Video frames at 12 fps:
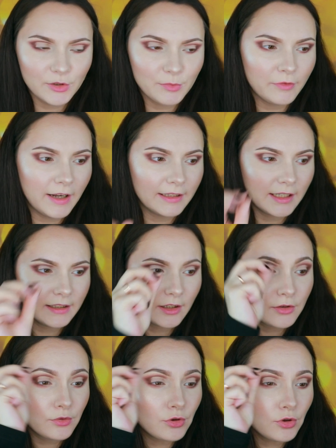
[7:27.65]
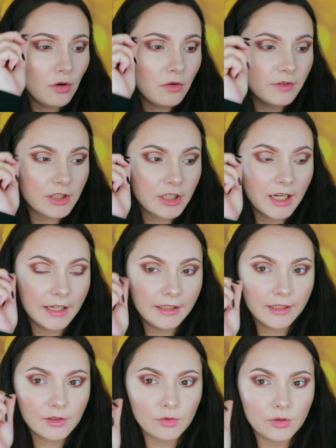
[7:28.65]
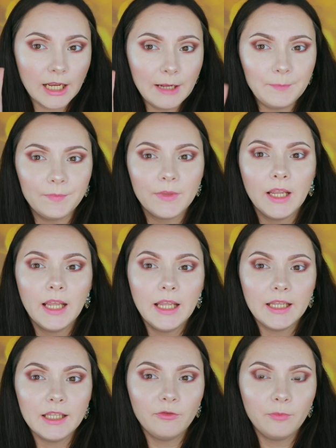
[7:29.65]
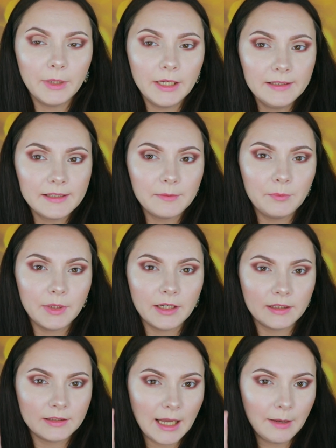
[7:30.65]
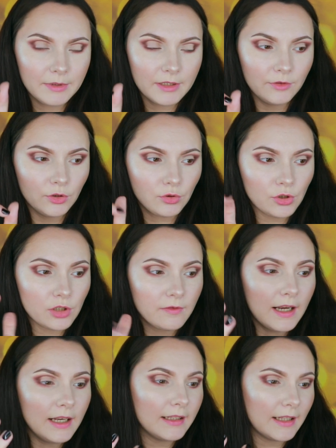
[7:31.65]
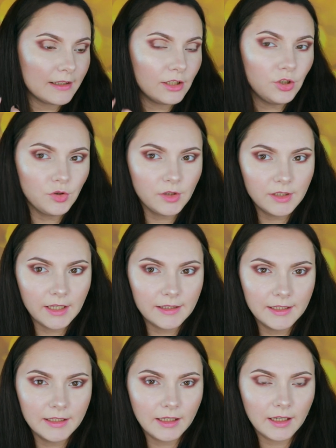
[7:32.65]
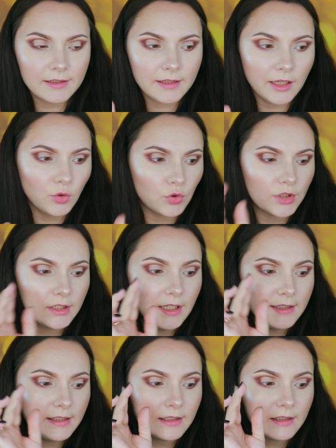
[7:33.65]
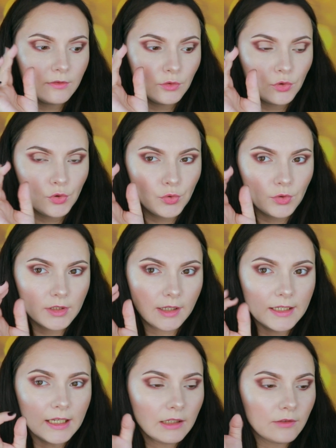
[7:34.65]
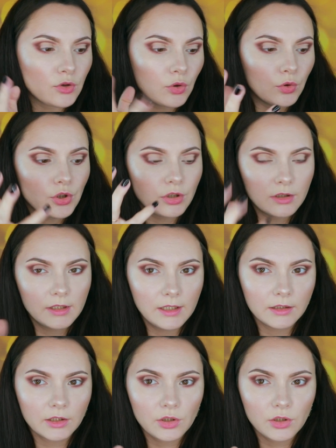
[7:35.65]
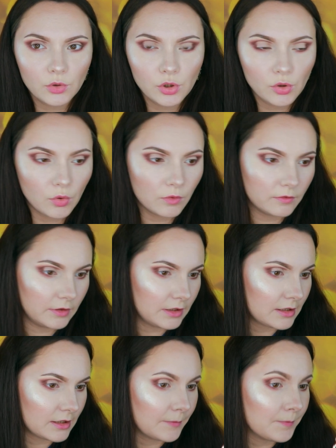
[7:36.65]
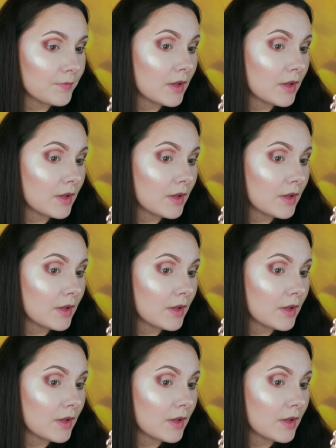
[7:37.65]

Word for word: То есть бывает, когда растушевываешь границу, да, и в принципе там, где вы не тушевали, насыщенность оттенка остается. Здесь, если вы чуть-чуть задели, все очень сильно растушевывается.